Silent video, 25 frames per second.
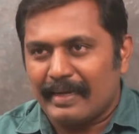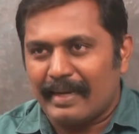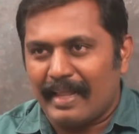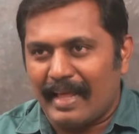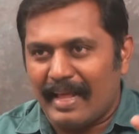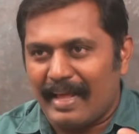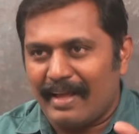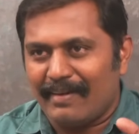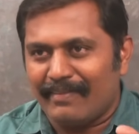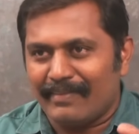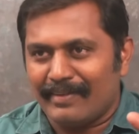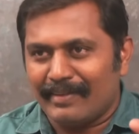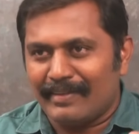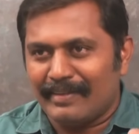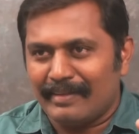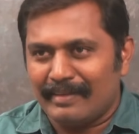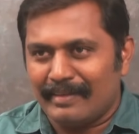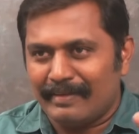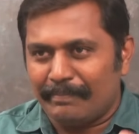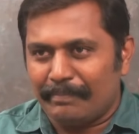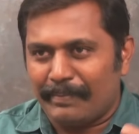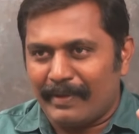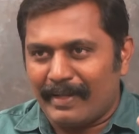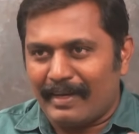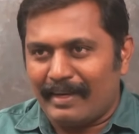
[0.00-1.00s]
நான் வந்து
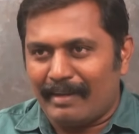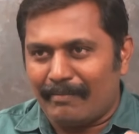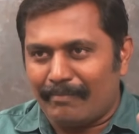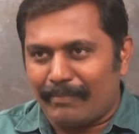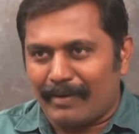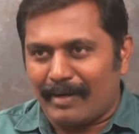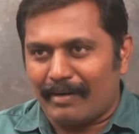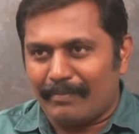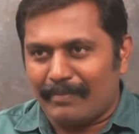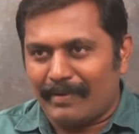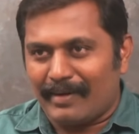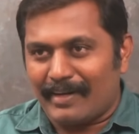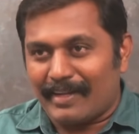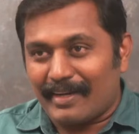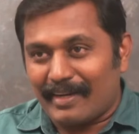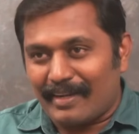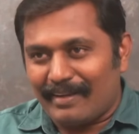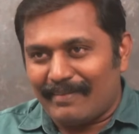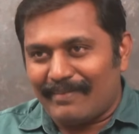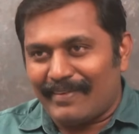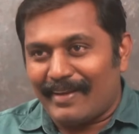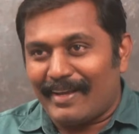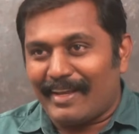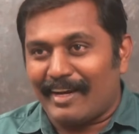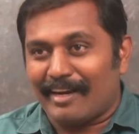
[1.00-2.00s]
இப்படிலாம் பண்ண மாட்டேன்
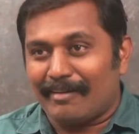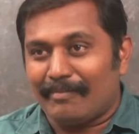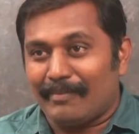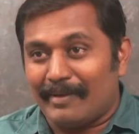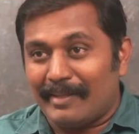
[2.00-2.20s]
நான் வேற